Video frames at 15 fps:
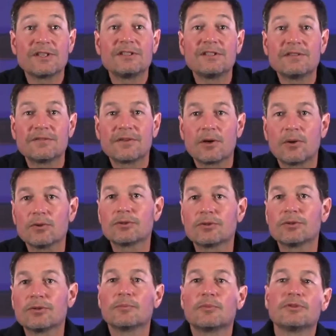et ces différentes
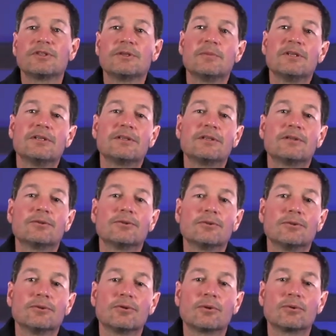euh, possibilités
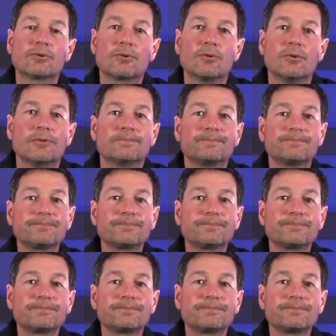de, contrôle.